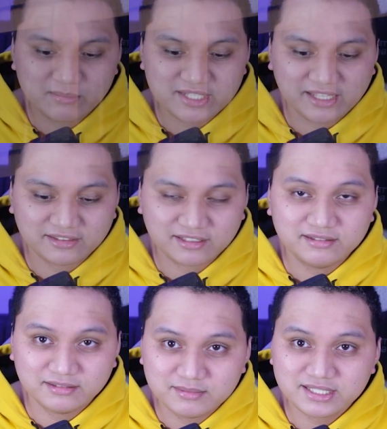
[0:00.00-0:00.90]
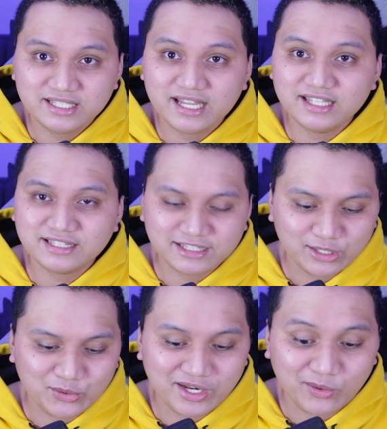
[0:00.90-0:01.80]
Film Center. Miski nanay tatay
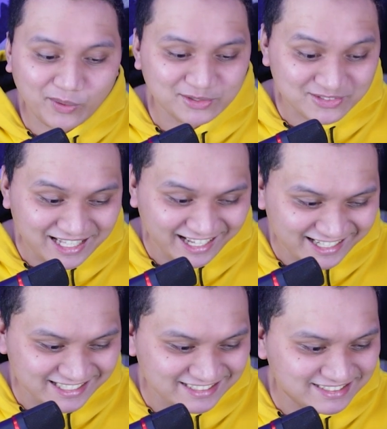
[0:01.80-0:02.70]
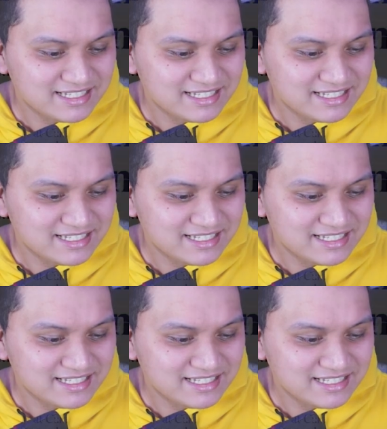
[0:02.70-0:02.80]
ko yung kwento sa akin.